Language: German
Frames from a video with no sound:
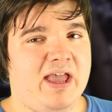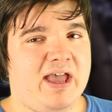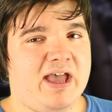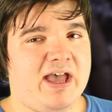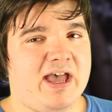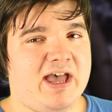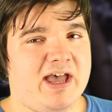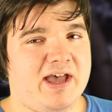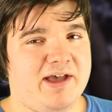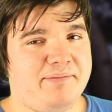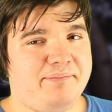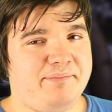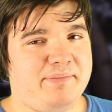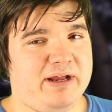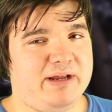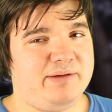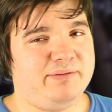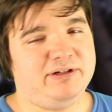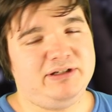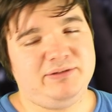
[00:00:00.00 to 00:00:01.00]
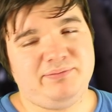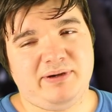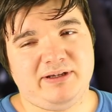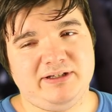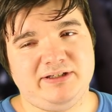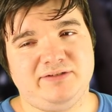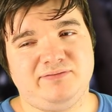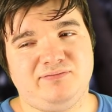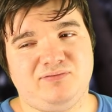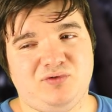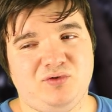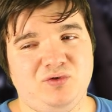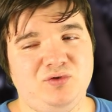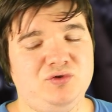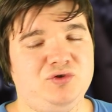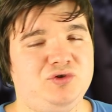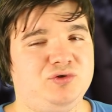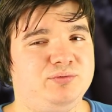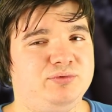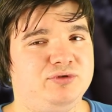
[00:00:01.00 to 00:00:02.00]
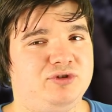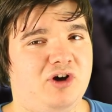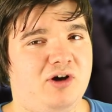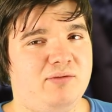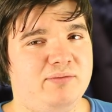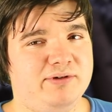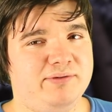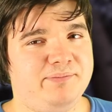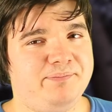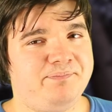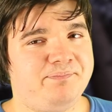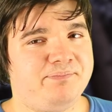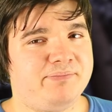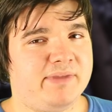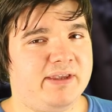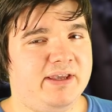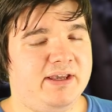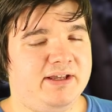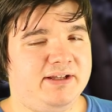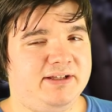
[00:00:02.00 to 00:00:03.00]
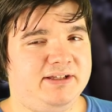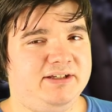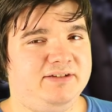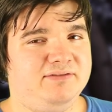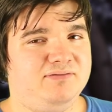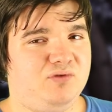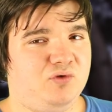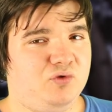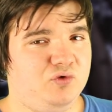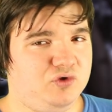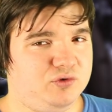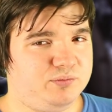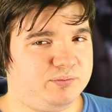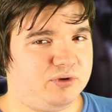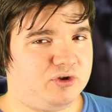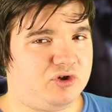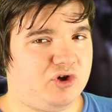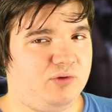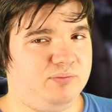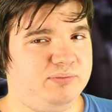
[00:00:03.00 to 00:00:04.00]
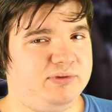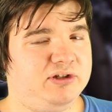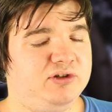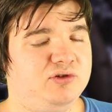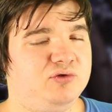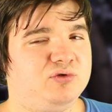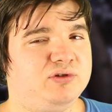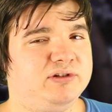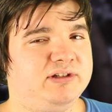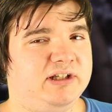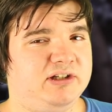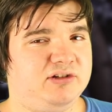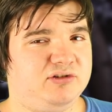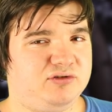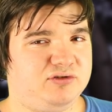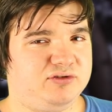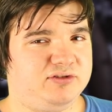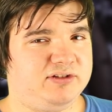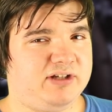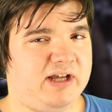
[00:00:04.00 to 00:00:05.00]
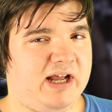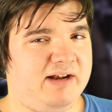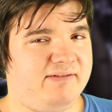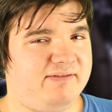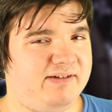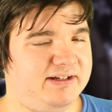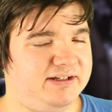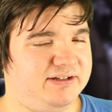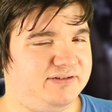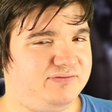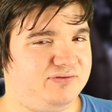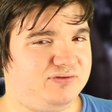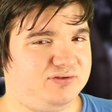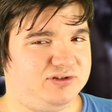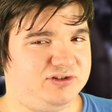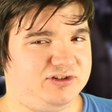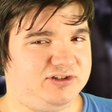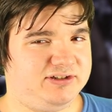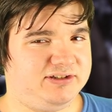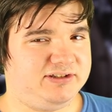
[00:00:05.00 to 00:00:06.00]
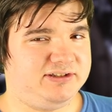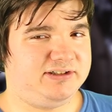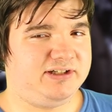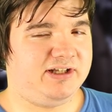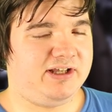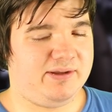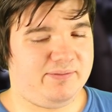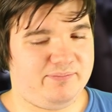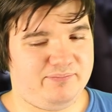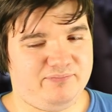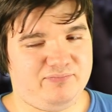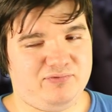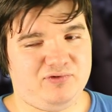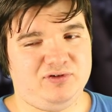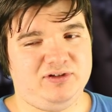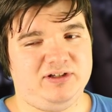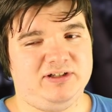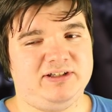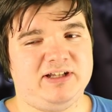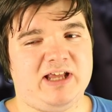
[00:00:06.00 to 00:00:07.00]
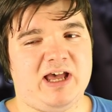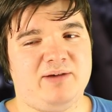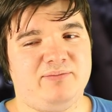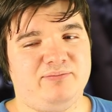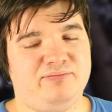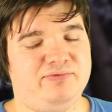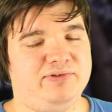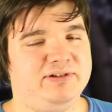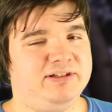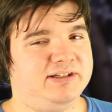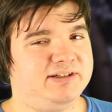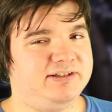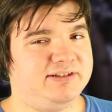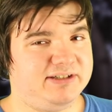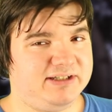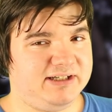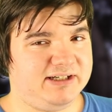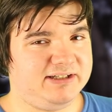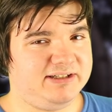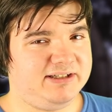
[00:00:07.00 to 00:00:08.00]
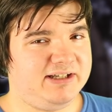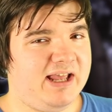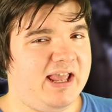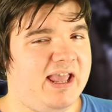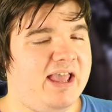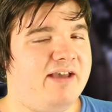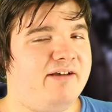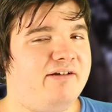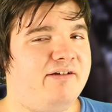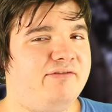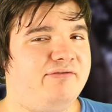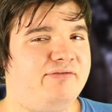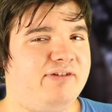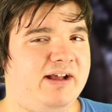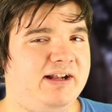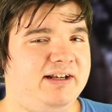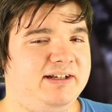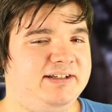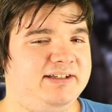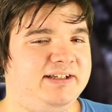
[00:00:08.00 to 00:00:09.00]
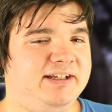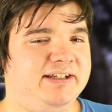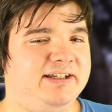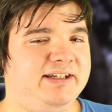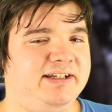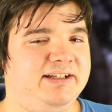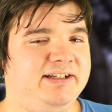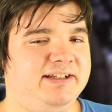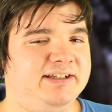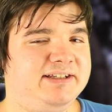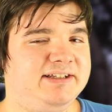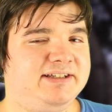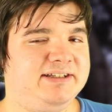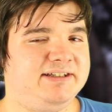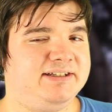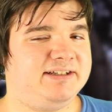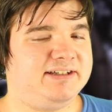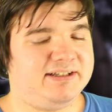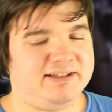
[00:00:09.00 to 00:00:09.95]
ähm, halt über die passende Wohnung zu bekommen. Die Wohnung bekommt er sogar dann auch teilweise von, ähm, von das Amt finanziert, falls derjenige